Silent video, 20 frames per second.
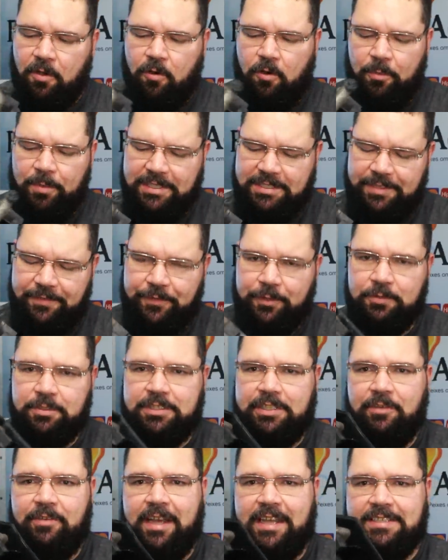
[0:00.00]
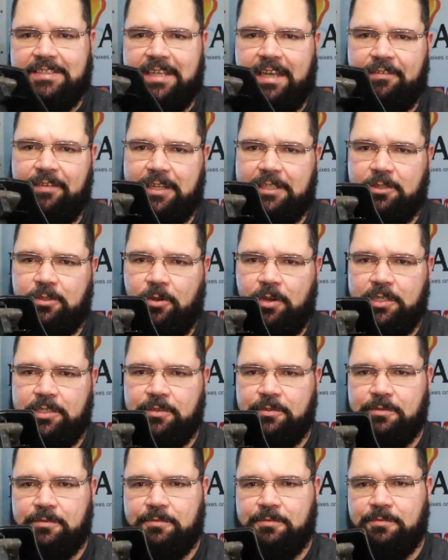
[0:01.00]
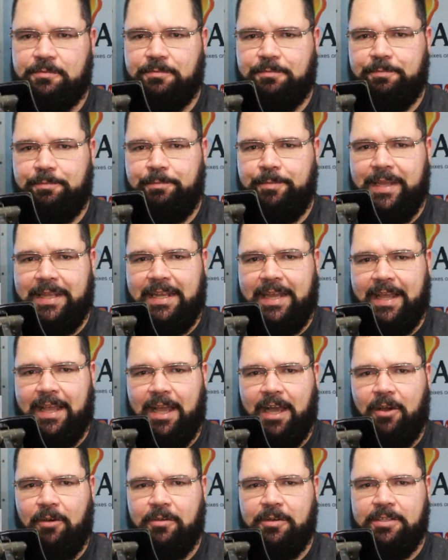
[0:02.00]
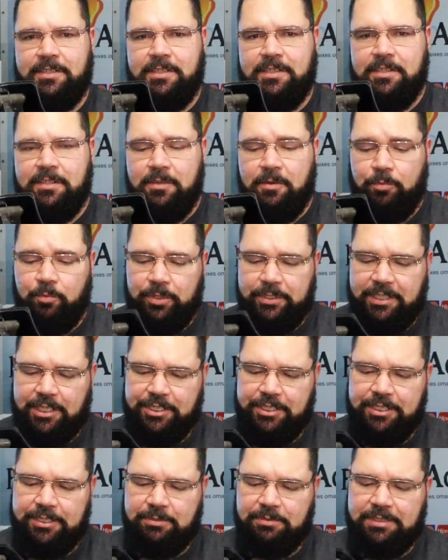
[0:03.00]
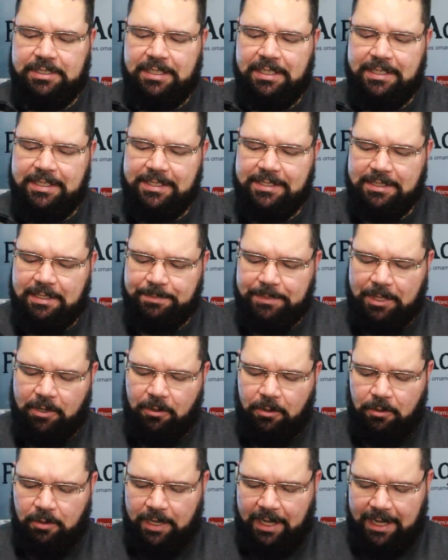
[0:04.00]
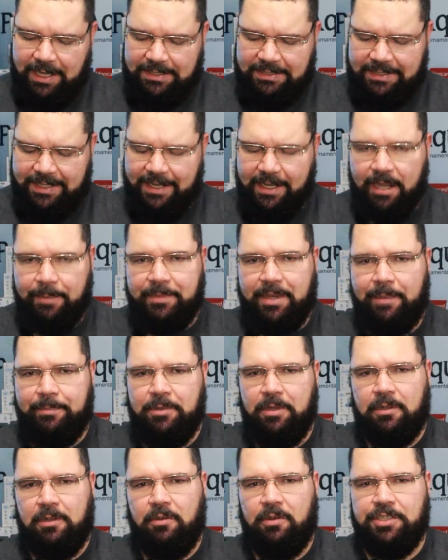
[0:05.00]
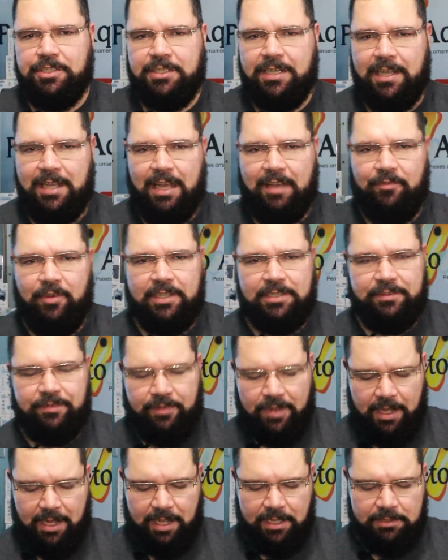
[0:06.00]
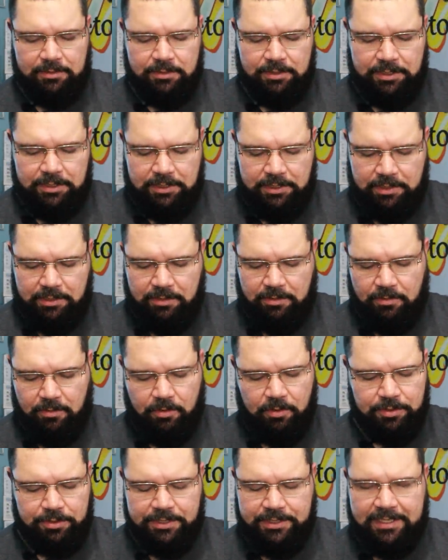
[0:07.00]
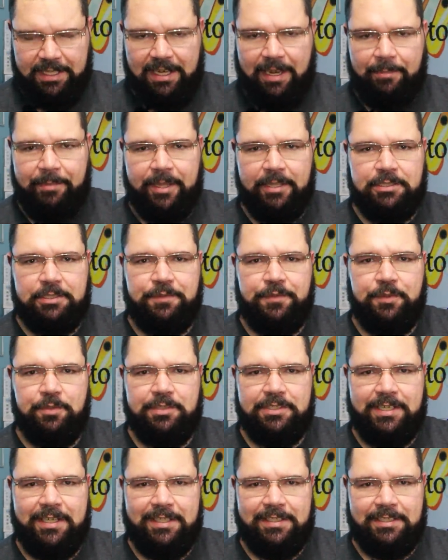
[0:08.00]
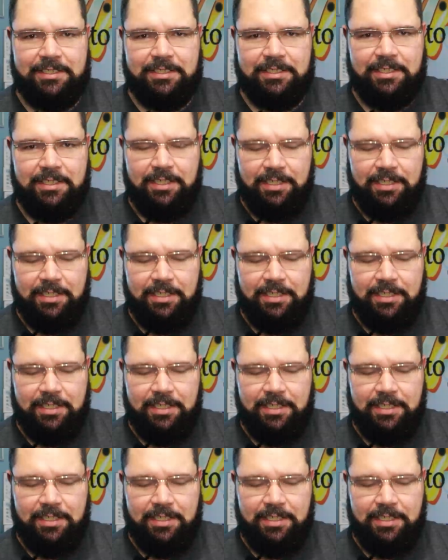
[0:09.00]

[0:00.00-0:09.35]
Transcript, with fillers: Como esse filtro tem um reservatório bem legal, muita gente utiliza para colocar cerâmica biológica, carvão ativado e outros elementos filtrantes.